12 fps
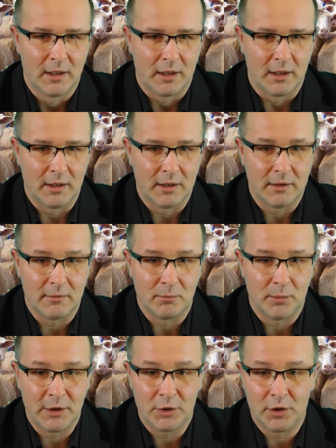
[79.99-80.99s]
e,
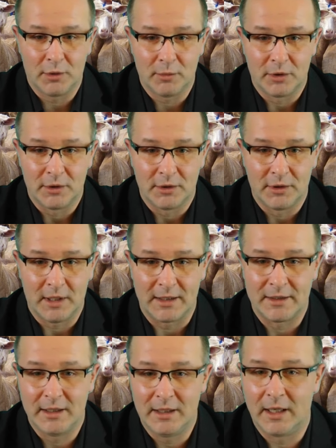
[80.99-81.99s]
będą na
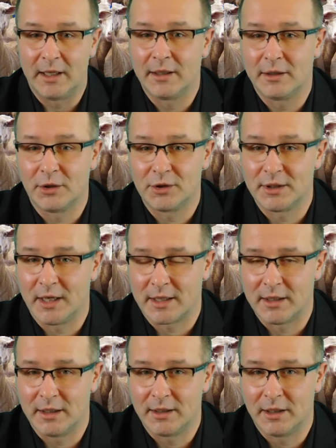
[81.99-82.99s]
tyle
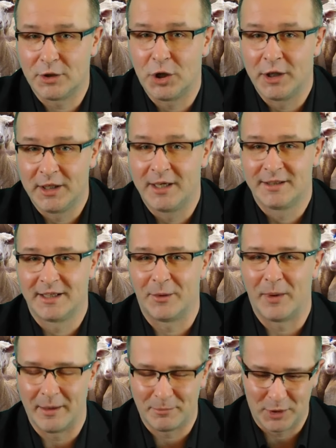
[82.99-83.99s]
rozgarnięte, że nie
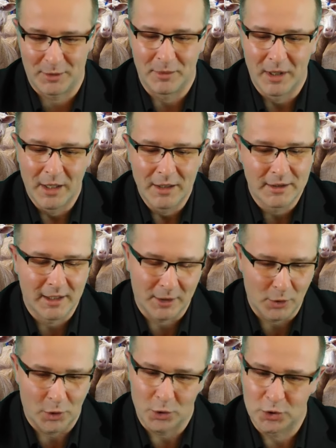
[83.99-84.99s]
załapią
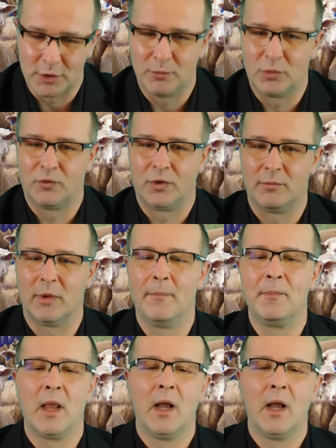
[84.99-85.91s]
tego, o czym mówimy.